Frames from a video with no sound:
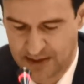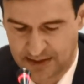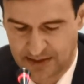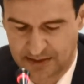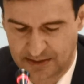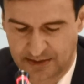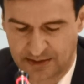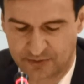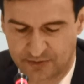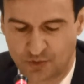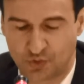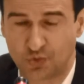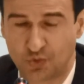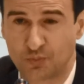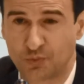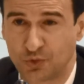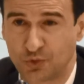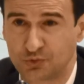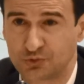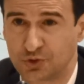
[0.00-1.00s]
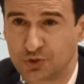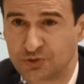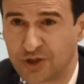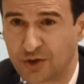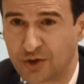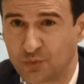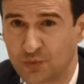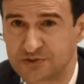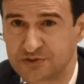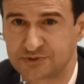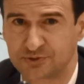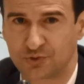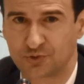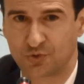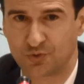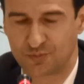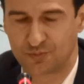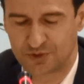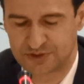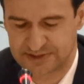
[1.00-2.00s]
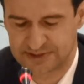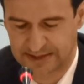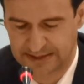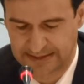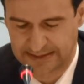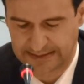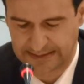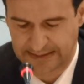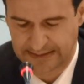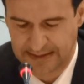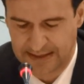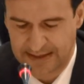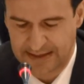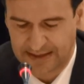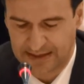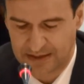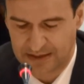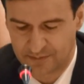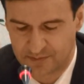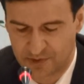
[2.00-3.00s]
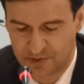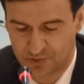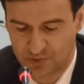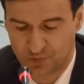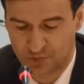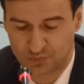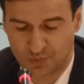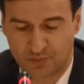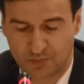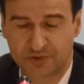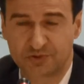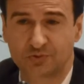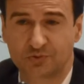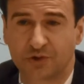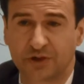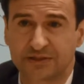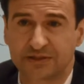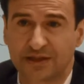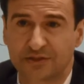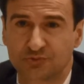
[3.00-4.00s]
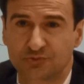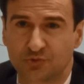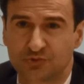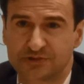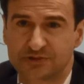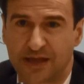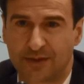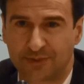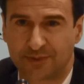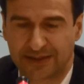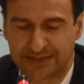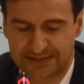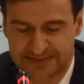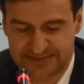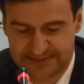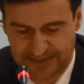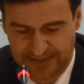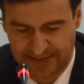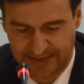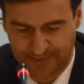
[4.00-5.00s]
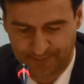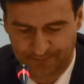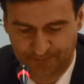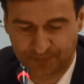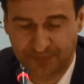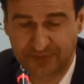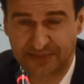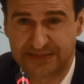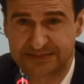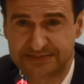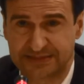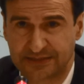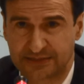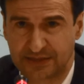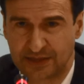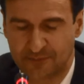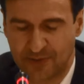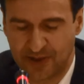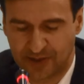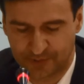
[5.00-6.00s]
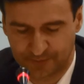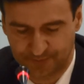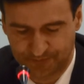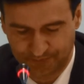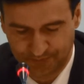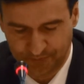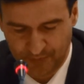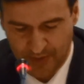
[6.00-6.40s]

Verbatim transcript: en relación con un producto tan nuestro como es el, el vino y en un momento en que tanto se habla de este, de este tema. ¿no?